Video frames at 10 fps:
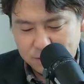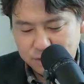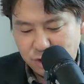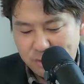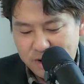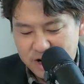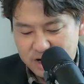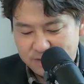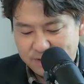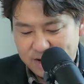자, 여러분,
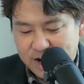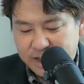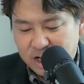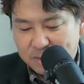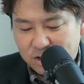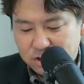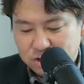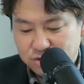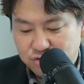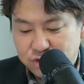정말 하나님의
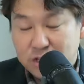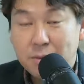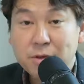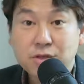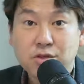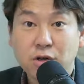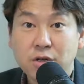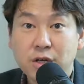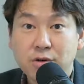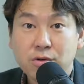뜻은 우리의 삶에서는
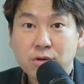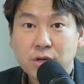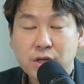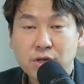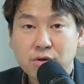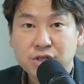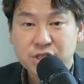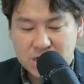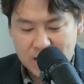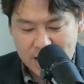절대로
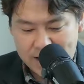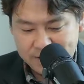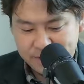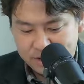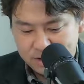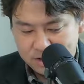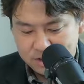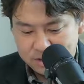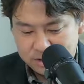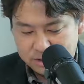이루어지지 않을
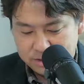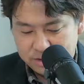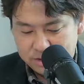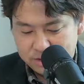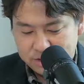그런